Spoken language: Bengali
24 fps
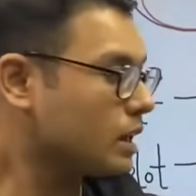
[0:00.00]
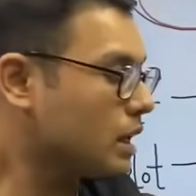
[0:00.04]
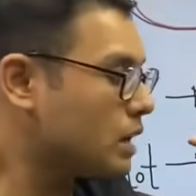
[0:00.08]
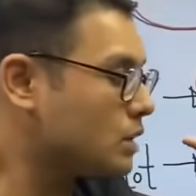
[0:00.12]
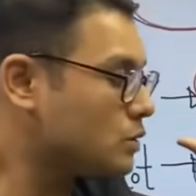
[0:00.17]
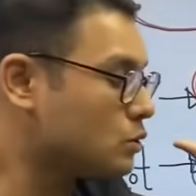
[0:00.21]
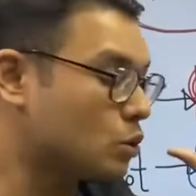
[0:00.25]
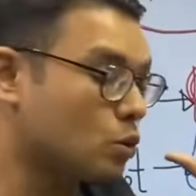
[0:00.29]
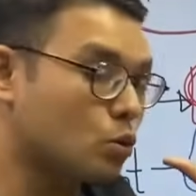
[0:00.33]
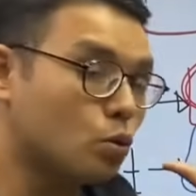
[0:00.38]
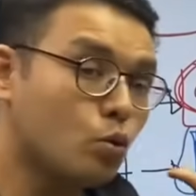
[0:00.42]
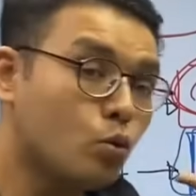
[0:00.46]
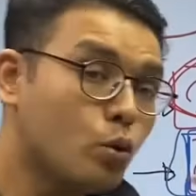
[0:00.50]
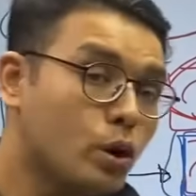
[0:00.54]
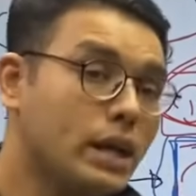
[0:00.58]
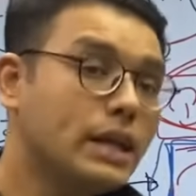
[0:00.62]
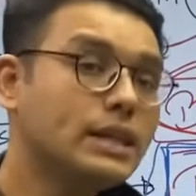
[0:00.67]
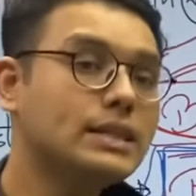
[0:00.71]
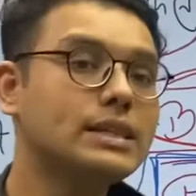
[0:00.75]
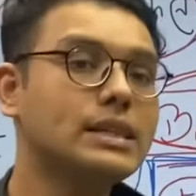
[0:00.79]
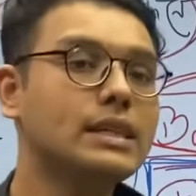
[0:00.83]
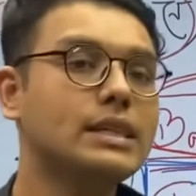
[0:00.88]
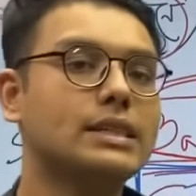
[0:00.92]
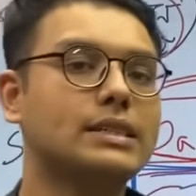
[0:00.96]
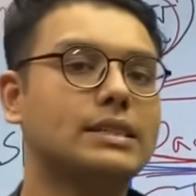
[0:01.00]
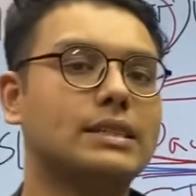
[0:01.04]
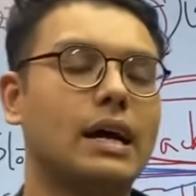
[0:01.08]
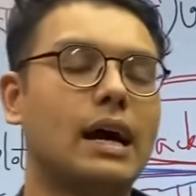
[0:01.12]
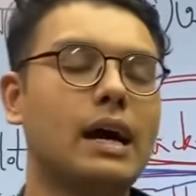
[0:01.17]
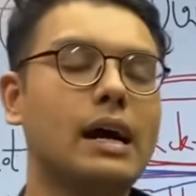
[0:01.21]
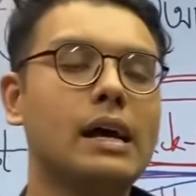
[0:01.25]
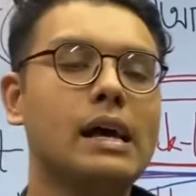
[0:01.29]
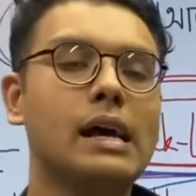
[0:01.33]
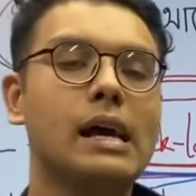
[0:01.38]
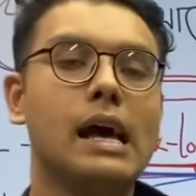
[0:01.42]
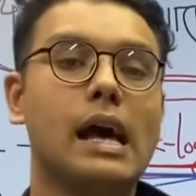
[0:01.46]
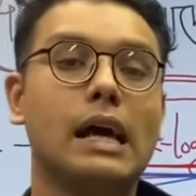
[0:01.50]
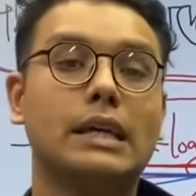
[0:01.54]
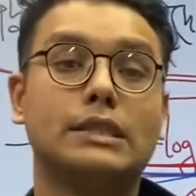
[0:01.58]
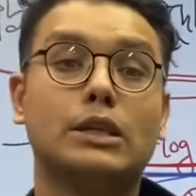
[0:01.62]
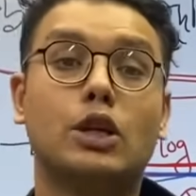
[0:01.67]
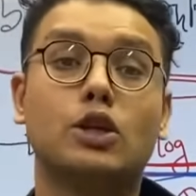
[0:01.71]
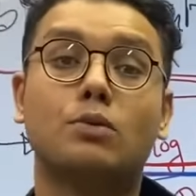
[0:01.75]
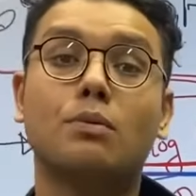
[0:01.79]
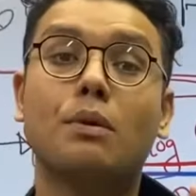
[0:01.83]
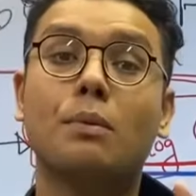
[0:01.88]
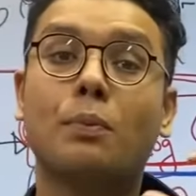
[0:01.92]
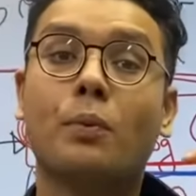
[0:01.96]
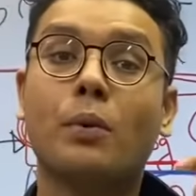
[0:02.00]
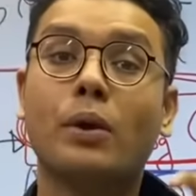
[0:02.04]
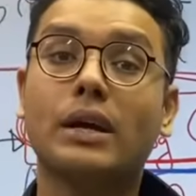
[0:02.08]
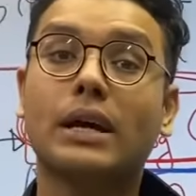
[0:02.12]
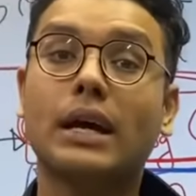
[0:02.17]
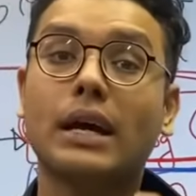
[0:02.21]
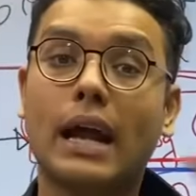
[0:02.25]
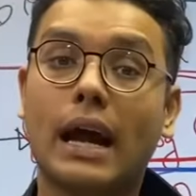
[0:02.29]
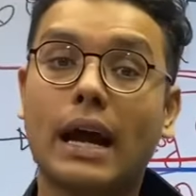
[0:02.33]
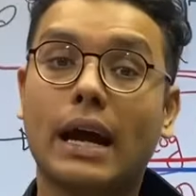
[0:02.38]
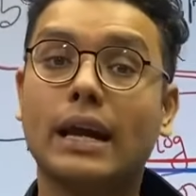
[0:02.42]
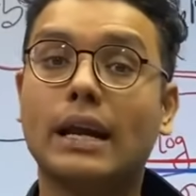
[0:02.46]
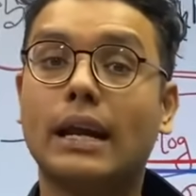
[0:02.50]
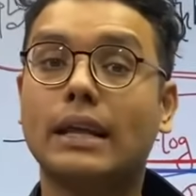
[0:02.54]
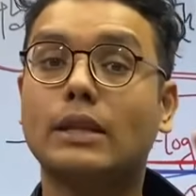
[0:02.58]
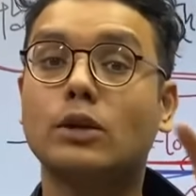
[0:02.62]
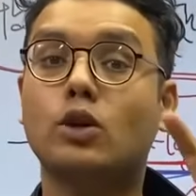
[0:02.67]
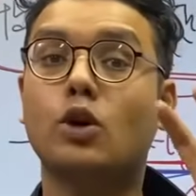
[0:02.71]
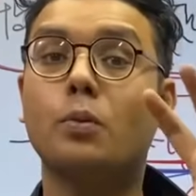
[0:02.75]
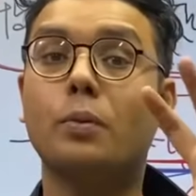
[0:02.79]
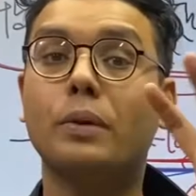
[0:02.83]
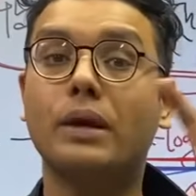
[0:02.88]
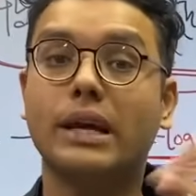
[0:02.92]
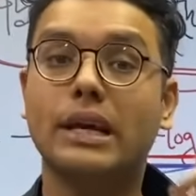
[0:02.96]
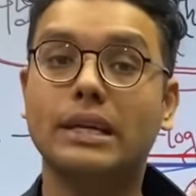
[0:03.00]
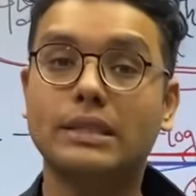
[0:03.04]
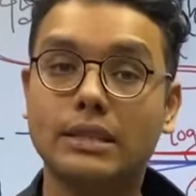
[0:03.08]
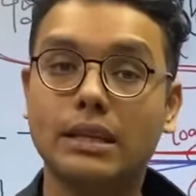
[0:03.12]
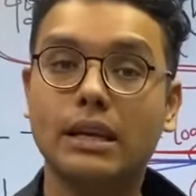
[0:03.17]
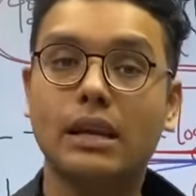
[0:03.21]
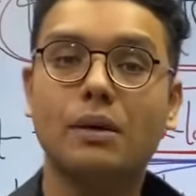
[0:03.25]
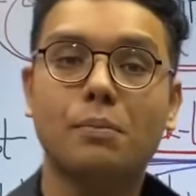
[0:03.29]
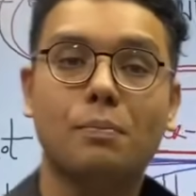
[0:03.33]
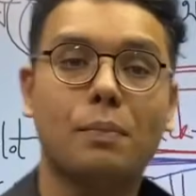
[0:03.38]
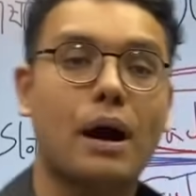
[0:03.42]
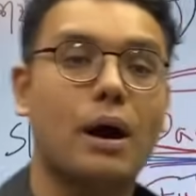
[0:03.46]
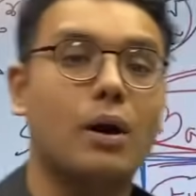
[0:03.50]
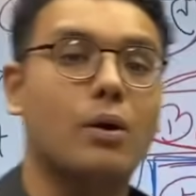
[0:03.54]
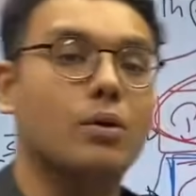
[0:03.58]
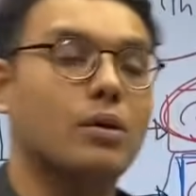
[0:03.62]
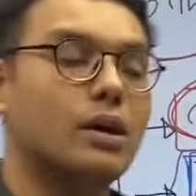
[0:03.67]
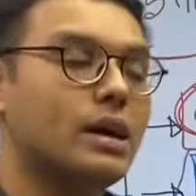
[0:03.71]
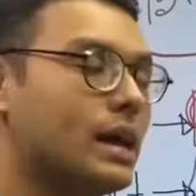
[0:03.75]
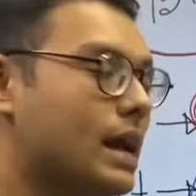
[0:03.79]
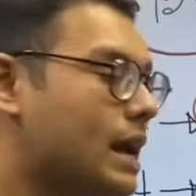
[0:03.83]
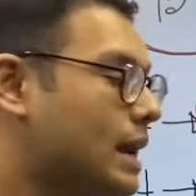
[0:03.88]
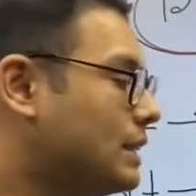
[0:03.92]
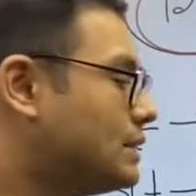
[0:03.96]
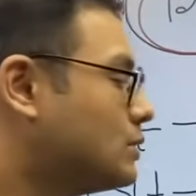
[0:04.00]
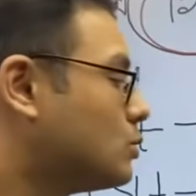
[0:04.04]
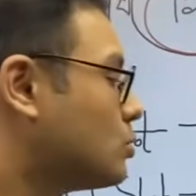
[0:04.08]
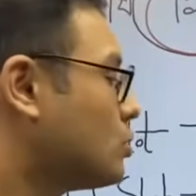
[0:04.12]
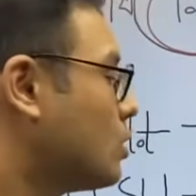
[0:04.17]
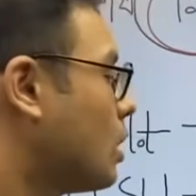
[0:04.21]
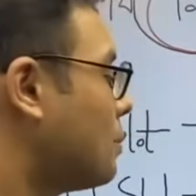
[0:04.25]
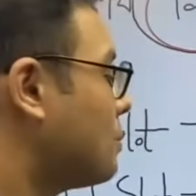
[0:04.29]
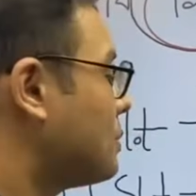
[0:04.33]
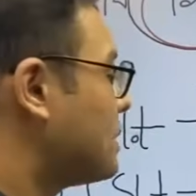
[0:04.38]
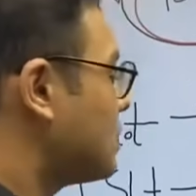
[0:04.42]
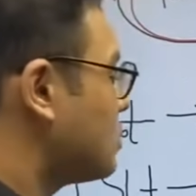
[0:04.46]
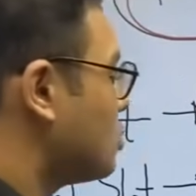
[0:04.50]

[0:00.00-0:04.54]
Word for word: সো ওই জিনিসটা যেটা তুমি পরীক্ষার আগের রাতে খুব ইজিলি পাও এই জন্য আমাদের